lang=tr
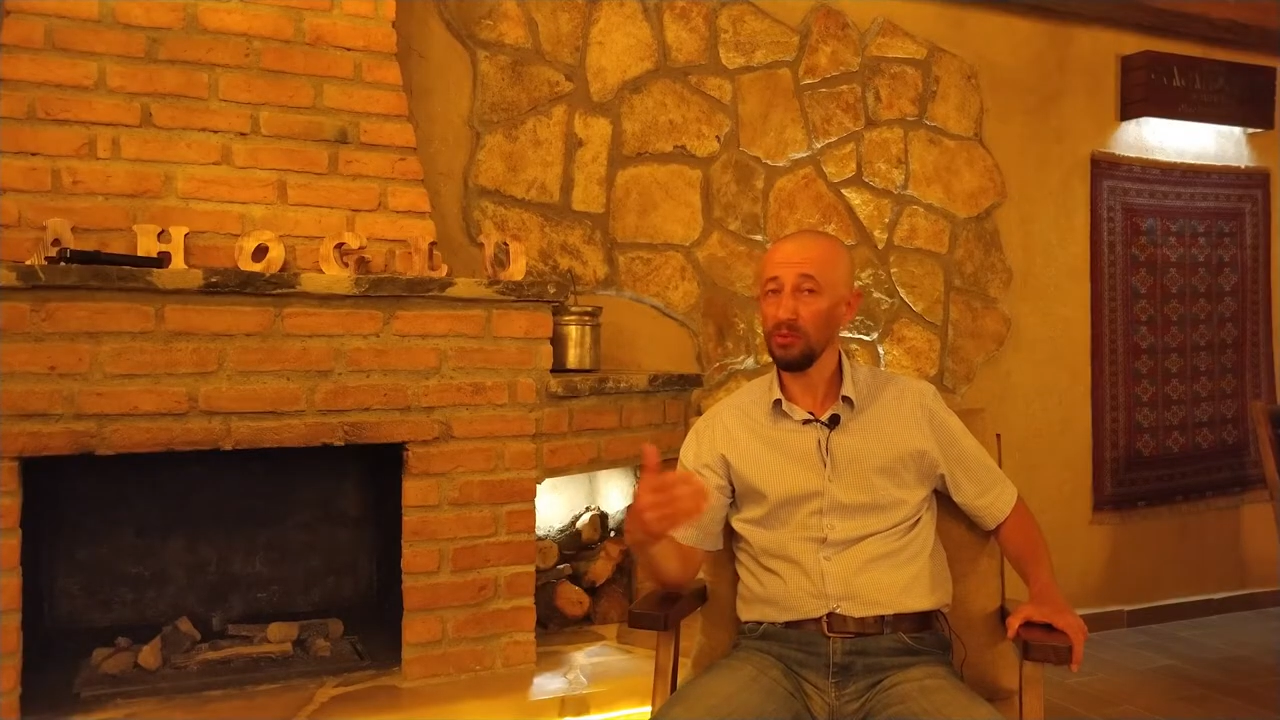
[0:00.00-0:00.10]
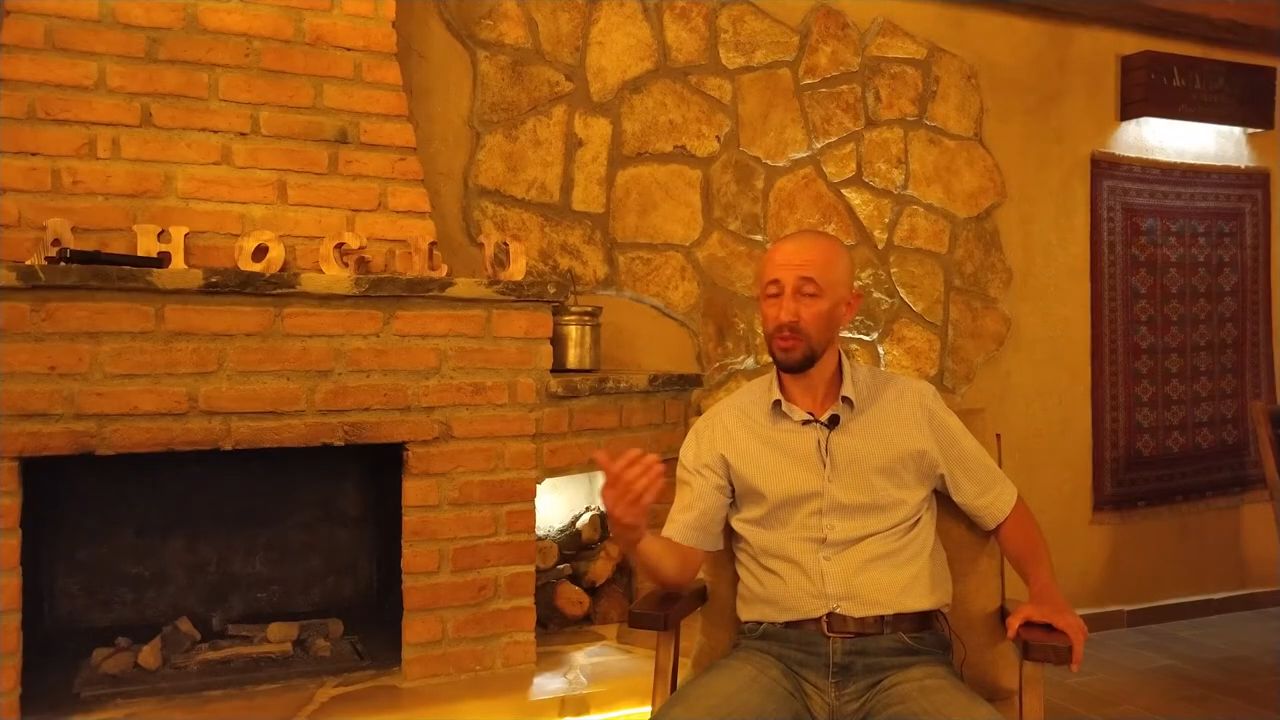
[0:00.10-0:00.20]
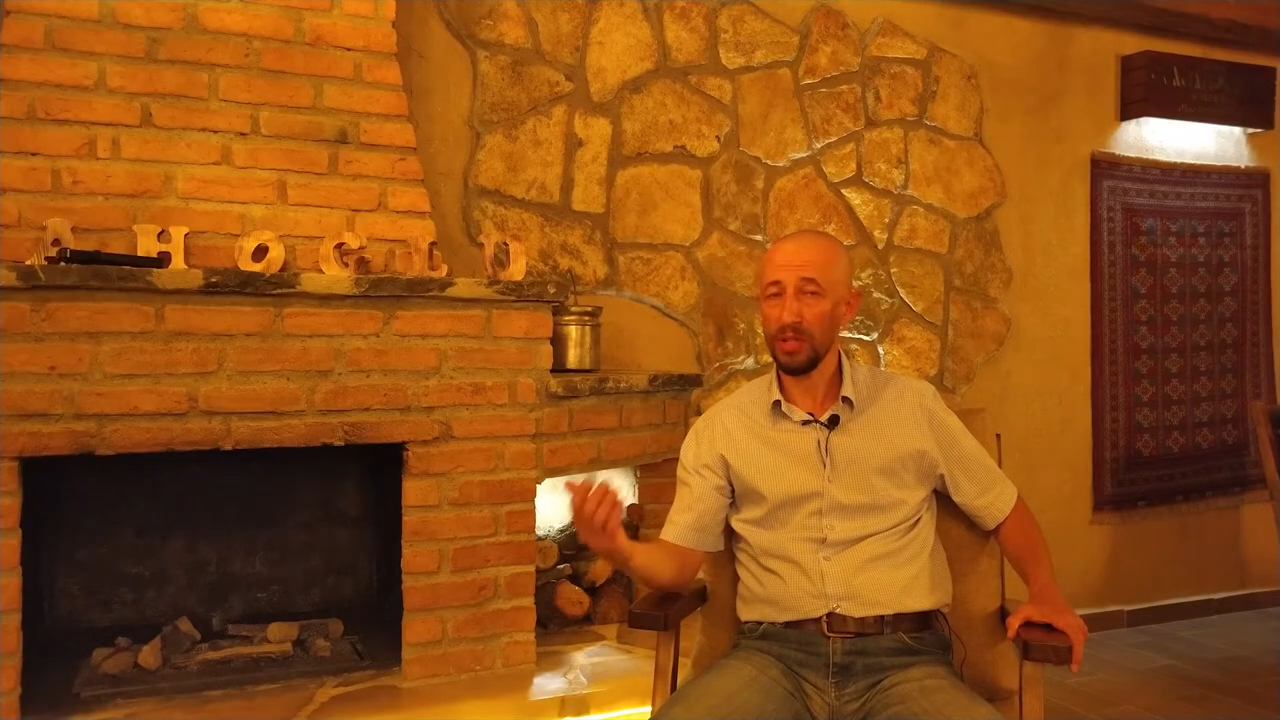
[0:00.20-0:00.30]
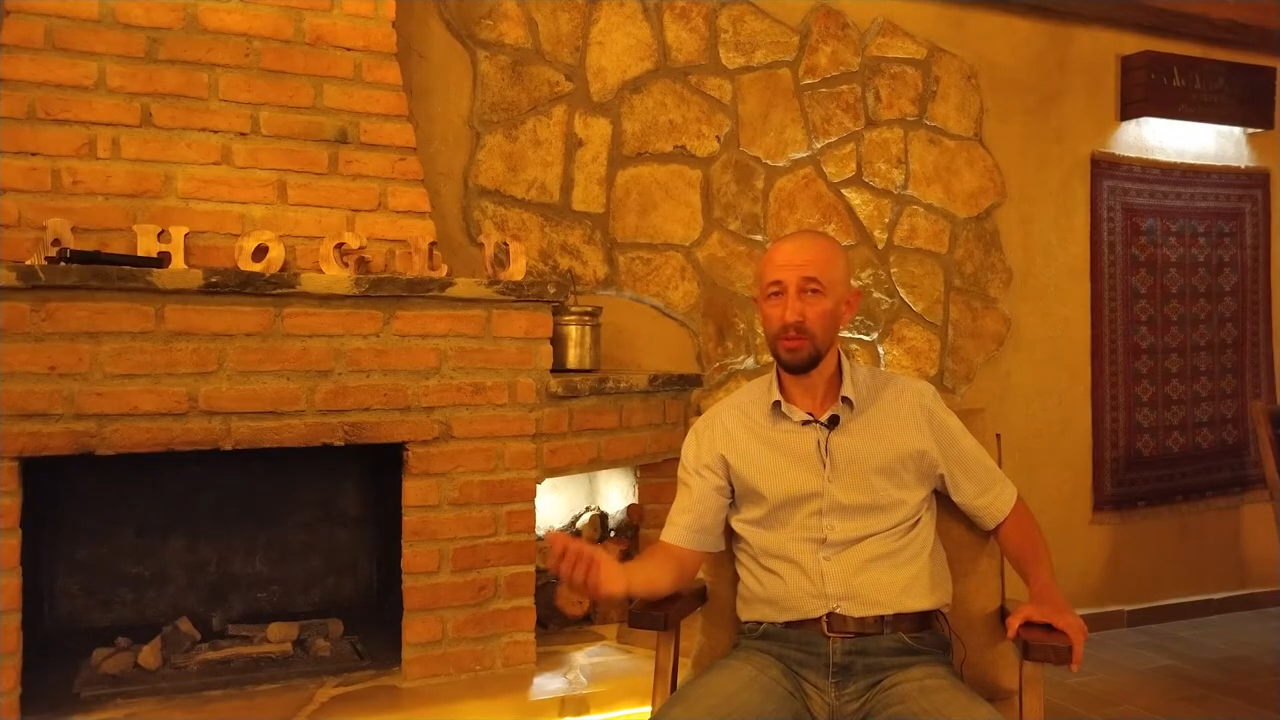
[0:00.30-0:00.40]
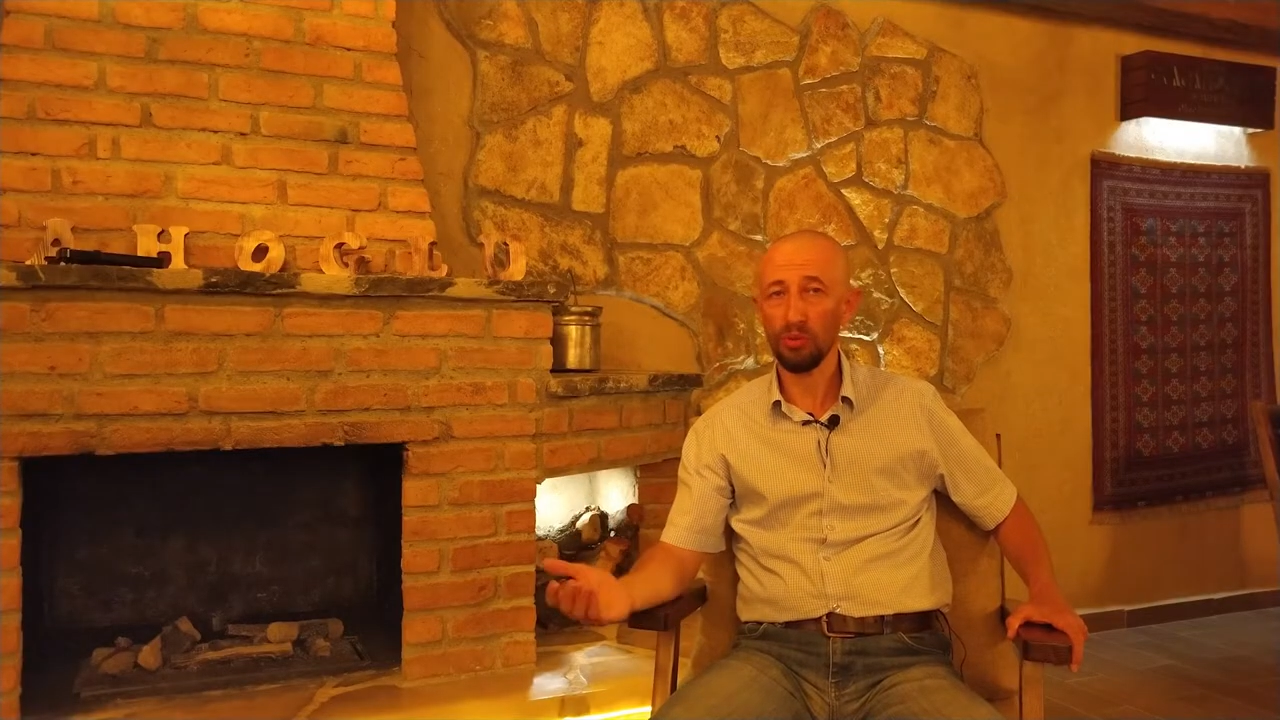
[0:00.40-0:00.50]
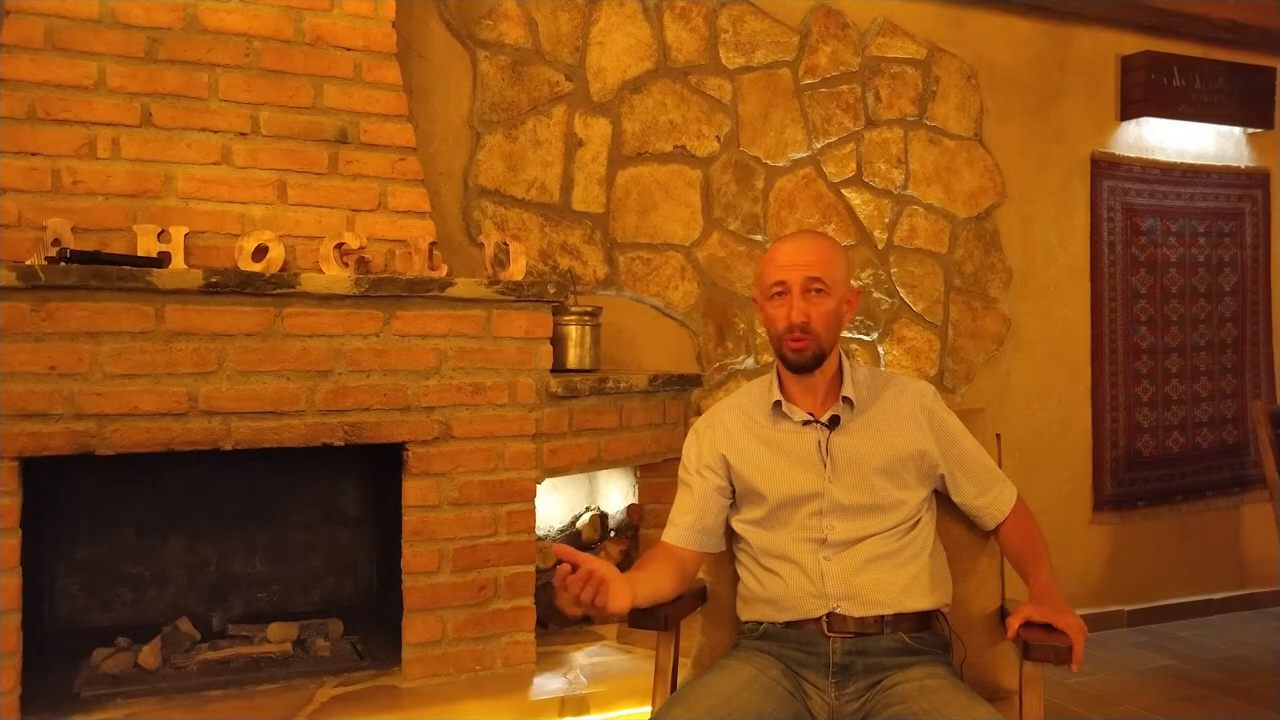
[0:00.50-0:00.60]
Fransız